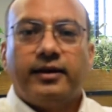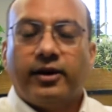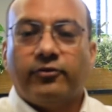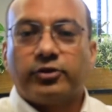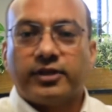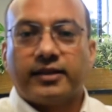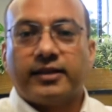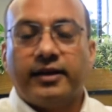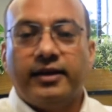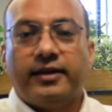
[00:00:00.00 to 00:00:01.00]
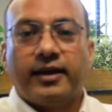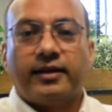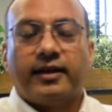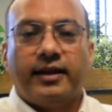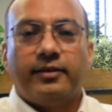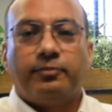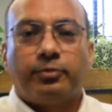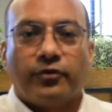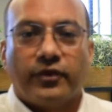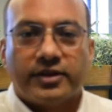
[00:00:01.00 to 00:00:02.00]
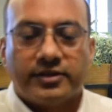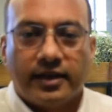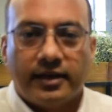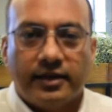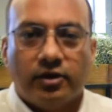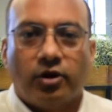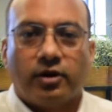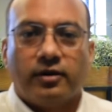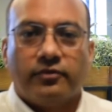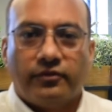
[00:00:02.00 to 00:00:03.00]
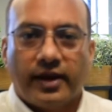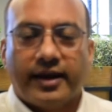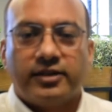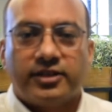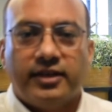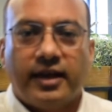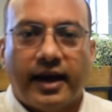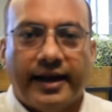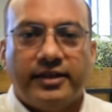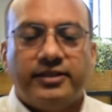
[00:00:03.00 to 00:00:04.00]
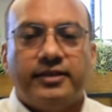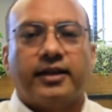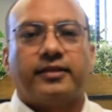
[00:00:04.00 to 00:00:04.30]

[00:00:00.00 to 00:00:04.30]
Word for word: वो चाहता है नीट एंड क्लीन प्रोफेशनली और फाइनेंशियली हाइजीन के